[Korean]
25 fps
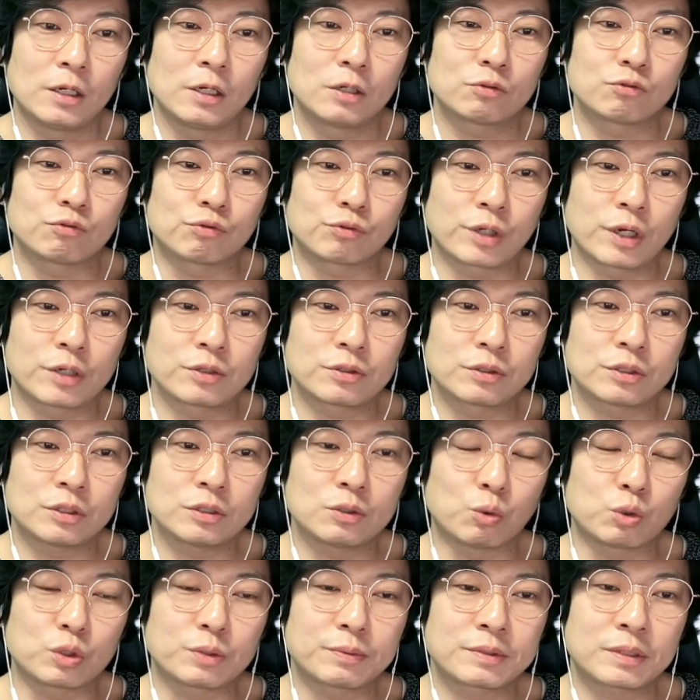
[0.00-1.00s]
국내에서는
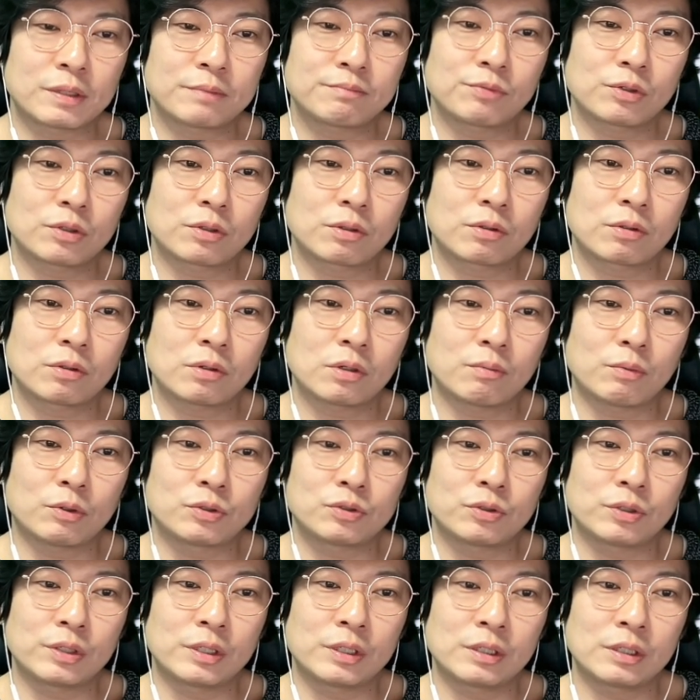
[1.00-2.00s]
53부터
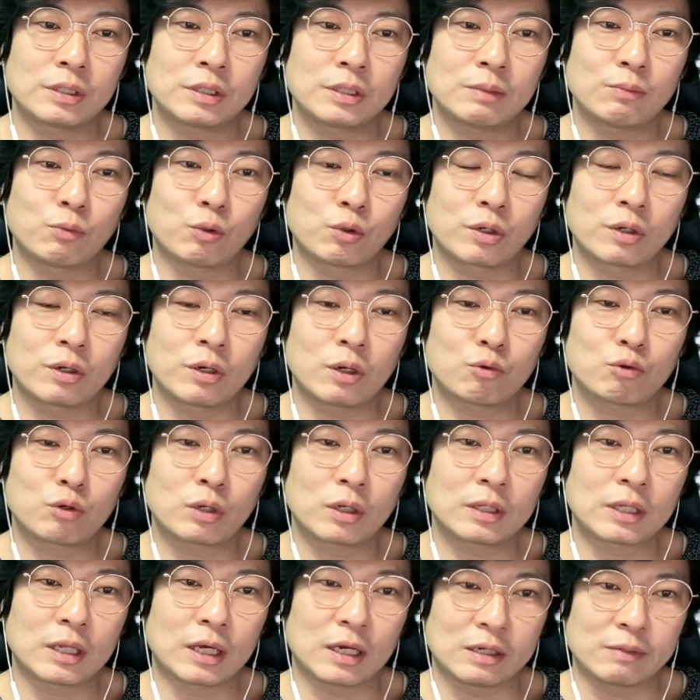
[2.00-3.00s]
먼저 인기 몰이를 하고
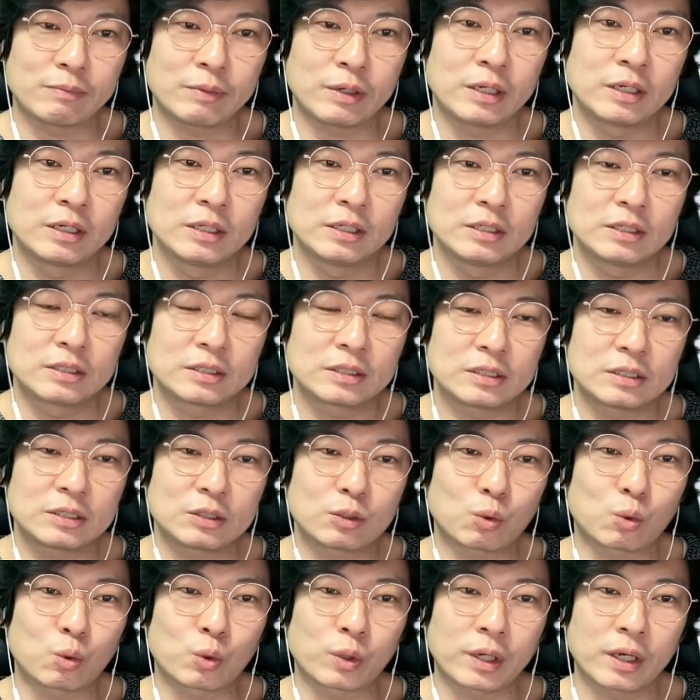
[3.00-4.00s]
난 다음에
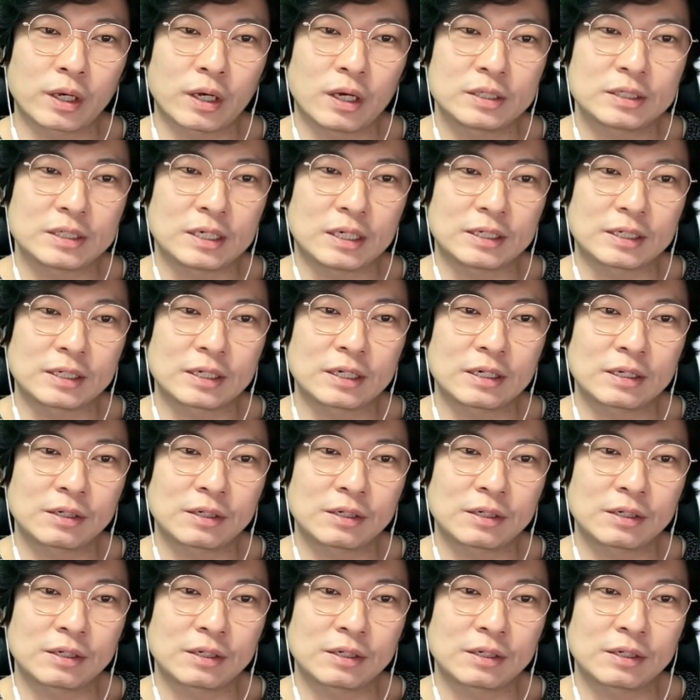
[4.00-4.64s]
슬쩍 공개하지 않을까